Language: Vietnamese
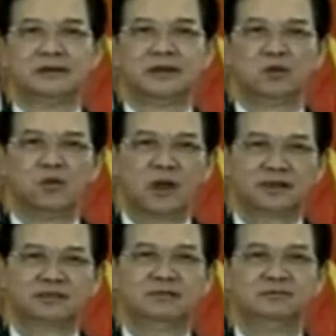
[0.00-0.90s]
Điều
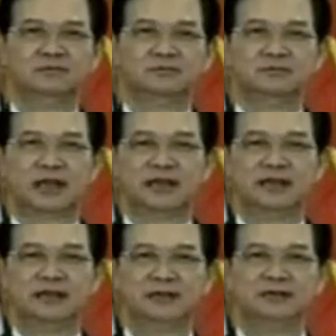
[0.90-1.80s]
quan trọng là
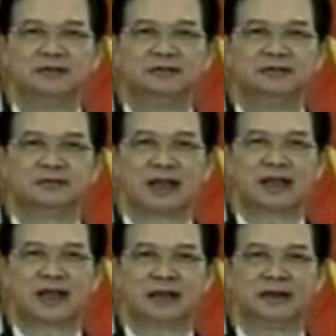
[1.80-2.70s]
hiến chương đã
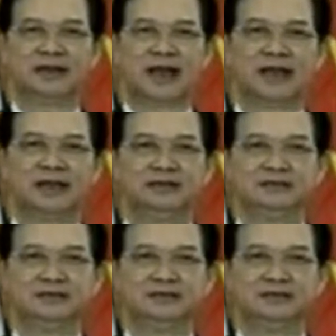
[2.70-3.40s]
khẳng định lại